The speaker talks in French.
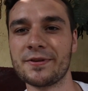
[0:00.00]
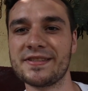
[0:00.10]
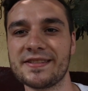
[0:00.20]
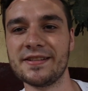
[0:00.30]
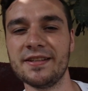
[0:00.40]

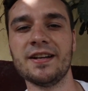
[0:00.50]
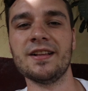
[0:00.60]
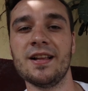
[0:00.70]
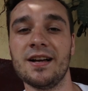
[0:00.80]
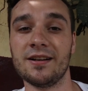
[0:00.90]
Ici,
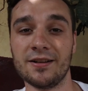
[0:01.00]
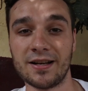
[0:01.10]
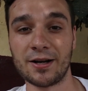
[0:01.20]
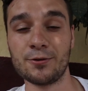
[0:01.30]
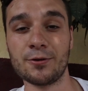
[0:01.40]

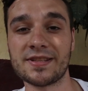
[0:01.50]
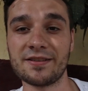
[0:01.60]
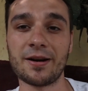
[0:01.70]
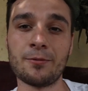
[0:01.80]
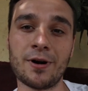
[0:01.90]
la cour, c'est
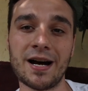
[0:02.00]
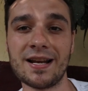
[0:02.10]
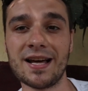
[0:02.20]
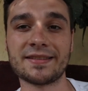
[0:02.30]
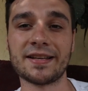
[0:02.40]
vraiment à
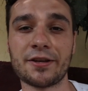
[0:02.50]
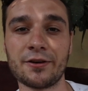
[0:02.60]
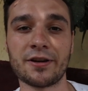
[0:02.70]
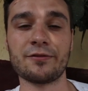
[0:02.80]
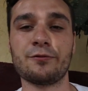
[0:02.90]

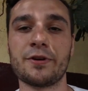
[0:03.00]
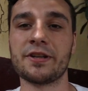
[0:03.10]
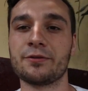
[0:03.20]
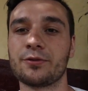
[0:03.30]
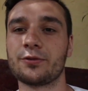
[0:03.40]
l'intérieur et vous
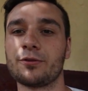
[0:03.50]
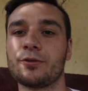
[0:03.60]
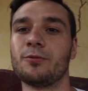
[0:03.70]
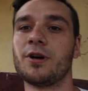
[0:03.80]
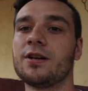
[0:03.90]
voyez tout autour
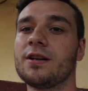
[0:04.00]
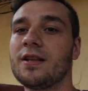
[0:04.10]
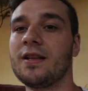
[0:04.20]
de moi.